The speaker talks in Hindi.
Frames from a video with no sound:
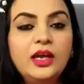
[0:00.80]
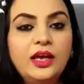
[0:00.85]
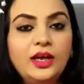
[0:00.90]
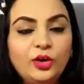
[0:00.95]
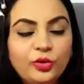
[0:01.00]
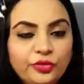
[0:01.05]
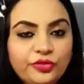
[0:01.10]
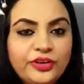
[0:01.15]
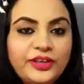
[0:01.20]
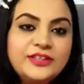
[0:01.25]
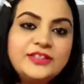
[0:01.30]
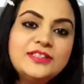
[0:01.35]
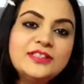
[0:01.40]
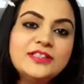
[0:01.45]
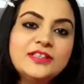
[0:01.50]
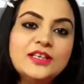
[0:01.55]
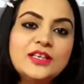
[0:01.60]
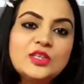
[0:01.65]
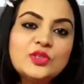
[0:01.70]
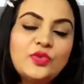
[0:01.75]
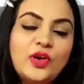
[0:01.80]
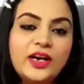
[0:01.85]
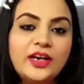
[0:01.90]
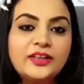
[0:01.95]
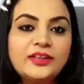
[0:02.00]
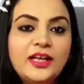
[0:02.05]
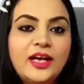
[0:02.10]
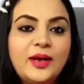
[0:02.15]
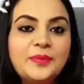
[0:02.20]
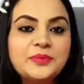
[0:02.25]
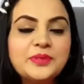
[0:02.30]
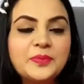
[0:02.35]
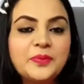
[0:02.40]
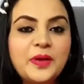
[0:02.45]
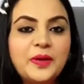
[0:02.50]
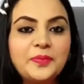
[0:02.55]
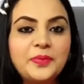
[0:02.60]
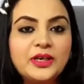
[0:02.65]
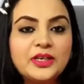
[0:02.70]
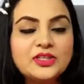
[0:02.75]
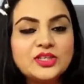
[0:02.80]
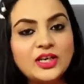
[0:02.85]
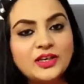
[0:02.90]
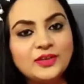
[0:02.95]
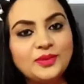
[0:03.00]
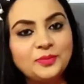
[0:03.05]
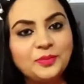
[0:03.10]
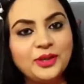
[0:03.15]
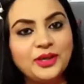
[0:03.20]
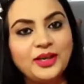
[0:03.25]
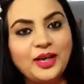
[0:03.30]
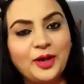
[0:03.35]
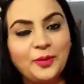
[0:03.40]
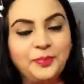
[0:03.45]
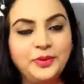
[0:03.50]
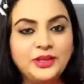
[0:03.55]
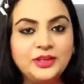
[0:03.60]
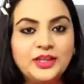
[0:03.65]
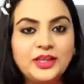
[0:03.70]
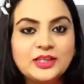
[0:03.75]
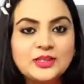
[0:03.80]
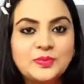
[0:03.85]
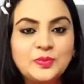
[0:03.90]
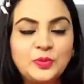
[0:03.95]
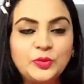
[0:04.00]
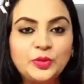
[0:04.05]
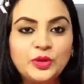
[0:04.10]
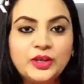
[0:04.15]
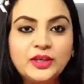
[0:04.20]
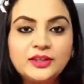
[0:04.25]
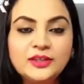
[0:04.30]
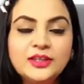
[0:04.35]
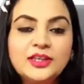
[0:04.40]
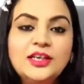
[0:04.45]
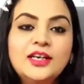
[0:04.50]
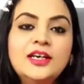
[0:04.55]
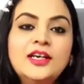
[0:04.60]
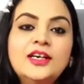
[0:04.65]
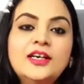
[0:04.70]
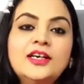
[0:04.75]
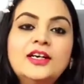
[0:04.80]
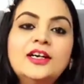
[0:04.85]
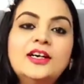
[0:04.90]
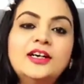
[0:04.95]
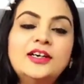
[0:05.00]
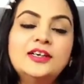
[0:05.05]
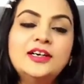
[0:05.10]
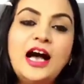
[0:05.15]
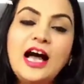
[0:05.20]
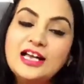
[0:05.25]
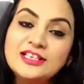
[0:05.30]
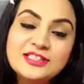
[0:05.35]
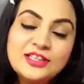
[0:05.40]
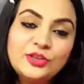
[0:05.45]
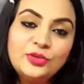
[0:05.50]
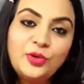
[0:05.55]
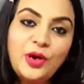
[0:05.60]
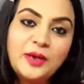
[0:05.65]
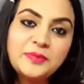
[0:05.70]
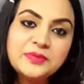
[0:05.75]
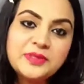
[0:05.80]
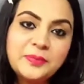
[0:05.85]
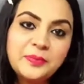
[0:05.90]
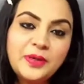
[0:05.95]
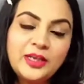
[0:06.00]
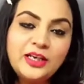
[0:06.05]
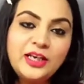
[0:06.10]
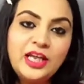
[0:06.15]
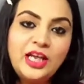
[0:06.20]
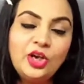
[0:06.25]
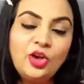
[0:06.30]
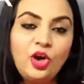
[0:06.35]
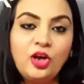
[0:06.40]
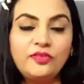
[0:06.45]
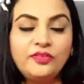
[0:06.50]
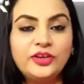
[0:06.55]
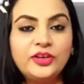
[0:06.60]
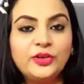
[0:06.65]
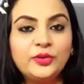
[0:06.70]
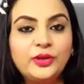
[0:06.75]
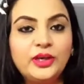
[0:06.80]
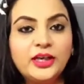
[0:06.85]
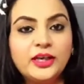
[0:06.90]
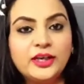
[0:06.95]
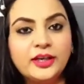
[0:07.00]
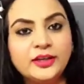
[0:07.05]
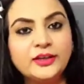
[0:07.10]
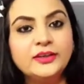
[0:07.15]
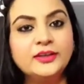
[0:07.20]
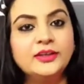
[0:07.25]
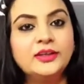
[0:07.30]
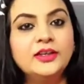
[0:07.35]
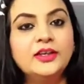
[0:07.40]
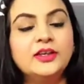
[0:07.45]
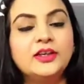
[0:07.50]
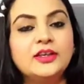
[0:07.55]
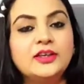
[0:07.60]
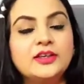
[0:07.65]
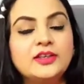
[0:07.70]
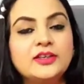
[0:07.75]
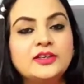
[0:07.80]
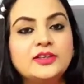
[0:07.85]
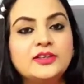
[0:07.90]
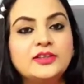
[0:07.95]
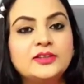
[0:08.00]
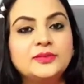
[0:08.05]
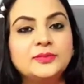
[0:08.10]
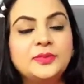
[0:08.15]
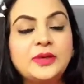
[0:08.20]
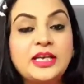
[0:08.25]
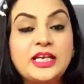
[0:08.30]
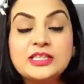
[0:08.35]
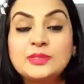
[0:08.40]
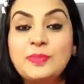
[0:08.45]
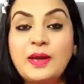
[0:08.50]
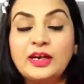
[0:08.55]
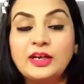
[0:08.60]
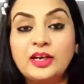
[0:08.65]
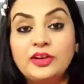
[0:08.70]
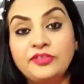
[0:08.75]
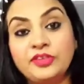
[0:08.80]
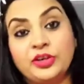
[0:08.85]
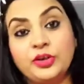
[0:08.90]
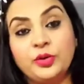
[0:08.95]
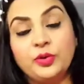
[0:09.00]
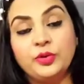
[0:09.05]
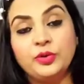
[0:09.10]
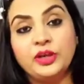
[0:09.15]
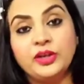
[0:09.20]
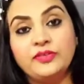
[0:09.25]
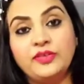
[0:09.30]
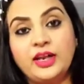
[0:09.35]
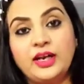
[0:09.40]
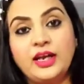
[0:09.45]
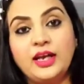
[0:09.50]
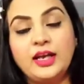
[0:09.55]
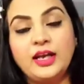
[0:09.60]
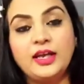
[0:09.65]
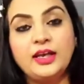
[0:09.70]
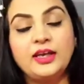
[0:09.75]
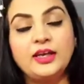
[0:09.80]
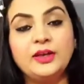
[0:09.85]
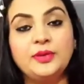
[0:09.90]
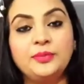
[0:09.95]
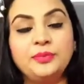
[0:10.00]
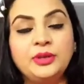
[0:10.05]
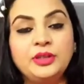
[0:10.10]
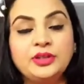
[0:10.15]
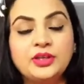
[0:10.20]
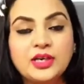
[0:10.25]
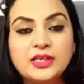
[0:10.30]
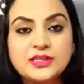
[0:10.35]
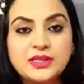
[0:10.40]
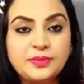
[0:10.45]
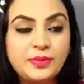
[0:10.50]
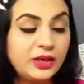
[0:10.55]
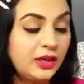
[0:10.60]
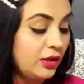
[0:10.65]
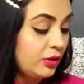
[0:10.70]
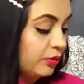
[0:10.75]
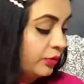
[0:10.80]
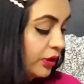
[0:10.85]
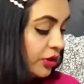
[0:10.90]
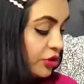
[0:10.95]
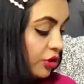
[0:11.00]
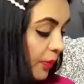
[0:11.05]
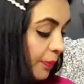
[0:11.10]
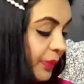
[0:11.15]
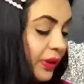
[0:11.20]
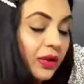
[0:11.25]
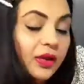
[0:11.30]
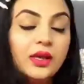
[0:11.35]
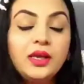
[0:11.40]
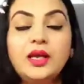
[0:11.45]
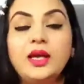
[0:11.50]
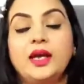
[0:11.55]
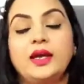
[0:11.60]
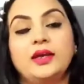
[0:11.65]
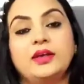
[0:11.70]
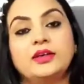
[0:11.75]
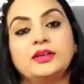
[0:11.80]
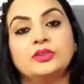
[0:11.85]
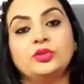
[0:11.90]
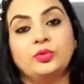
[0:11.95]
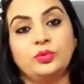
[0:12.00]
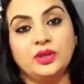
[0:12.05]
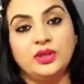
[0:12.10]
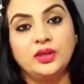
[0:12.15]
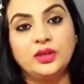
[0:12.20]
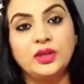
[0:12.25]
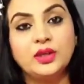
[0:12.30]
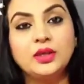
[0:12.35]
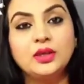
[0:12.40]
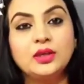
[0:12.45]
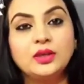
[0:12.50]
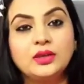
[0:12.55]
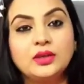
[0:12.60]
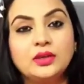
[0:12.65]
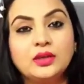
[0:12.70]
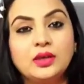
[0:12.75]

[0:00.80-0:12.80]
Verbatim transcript: हेलो फ्रेंड्स स्वागत है आप सबका मेरे चैनल में अभी द एक्सप्लोरर हाज़िर हूँ आप सबके लिए एक और वीडियो लेकर इस बार का वीडियो होने वाला है मिंत्रा से मैंने थोड़ी शॉपिंग की है थोड़ी नहीं